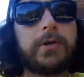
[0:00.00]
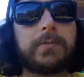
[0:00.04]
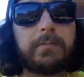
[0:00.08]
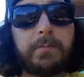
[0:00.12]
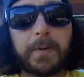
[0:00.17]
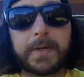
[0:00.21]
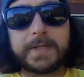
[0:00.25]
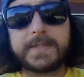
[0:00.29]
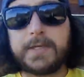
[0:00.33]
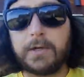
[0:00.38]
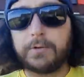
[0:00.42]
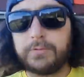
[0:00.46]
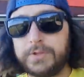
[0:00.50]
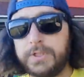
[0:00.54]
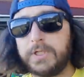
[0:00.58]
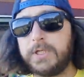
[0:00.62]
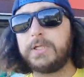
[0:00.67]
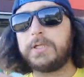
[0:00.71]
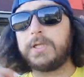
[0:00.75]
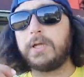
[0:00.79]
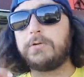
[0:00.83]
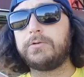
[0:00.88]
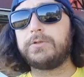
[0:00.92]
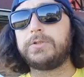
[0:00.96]
vamos passear o dia
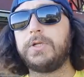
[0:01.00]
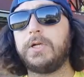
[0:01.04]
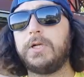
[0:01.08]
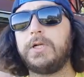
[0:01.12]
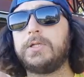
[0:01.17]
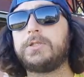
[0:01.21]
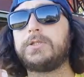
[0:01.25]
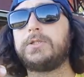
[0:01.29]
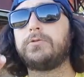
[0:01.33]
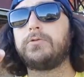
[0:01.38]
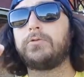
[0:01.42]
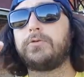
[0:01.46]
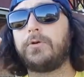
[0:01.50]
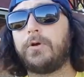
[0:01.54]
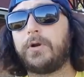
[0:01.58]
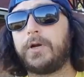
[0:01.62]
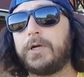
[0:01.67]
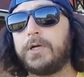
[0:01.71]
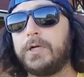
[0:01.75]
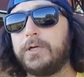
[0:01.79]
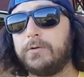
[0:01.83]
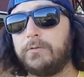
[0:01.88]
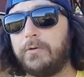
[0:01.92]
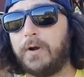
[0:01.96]
inteiro de lanche no Rio
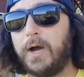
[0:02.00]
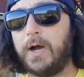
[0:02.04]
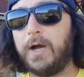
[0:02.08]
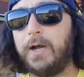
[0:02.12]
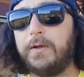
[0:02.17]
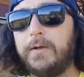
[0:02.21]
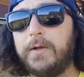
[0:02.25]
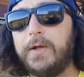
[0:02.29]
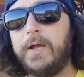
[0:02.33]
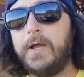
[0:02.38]
Arananguá.